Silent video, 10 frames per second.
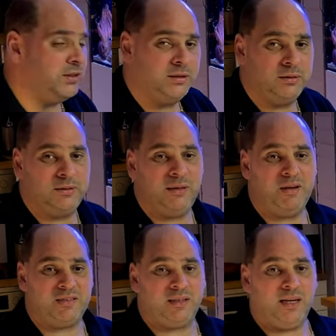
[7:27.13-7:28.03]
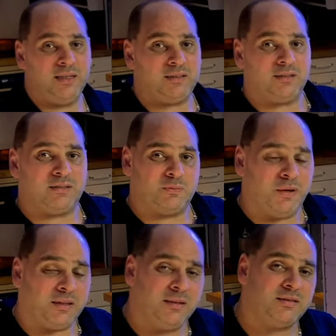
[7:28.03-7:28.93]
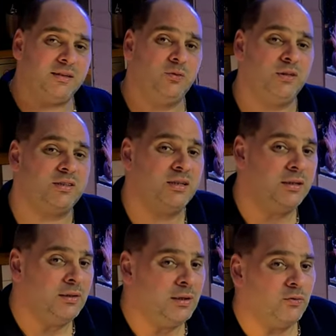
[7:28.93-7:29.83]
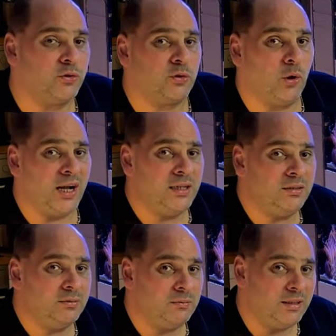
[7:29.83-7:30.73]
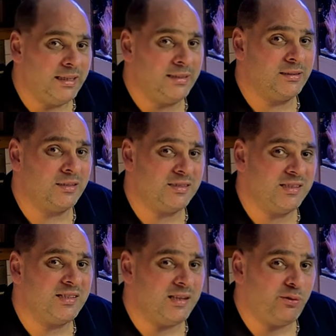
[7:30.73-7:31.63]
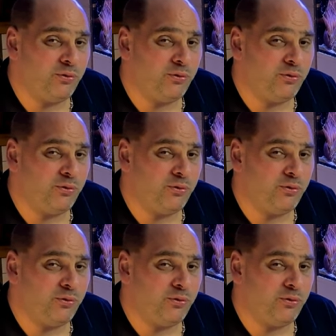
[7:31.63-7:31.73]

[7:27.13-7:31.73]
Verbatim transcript: der, der Masse reicht. Das Becken ist natürlich von Korallen her sehr, sehr